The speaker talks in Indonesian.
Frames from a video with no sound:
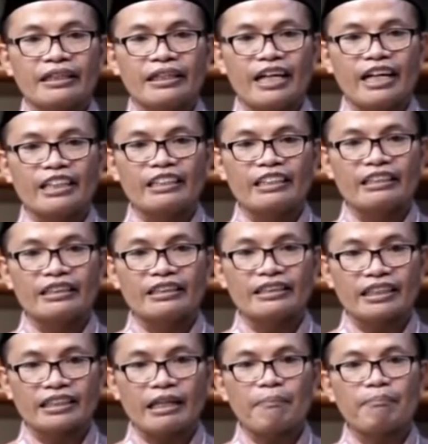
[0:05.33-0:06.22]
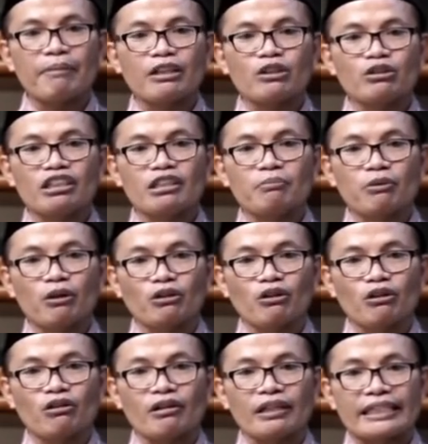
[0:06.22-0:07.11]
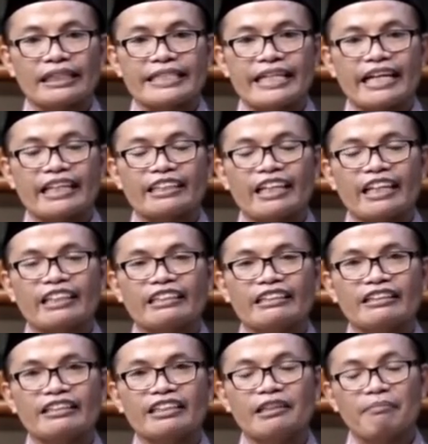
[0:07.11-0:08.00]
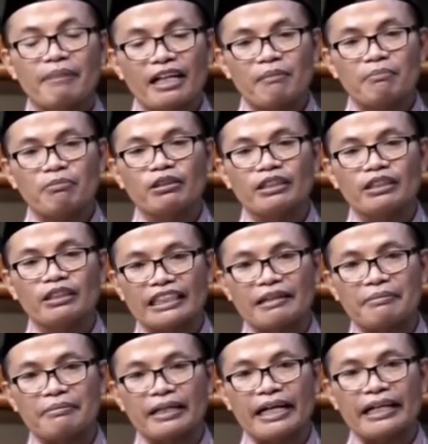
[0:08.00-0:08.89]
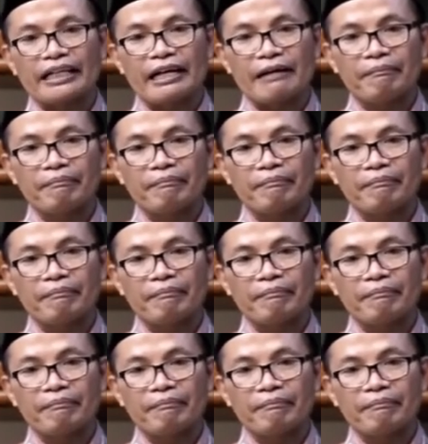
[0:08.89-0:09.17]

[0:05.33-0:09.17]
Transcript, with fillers: dan tetap patuhi protokol kesehatan dimanapun kita berada.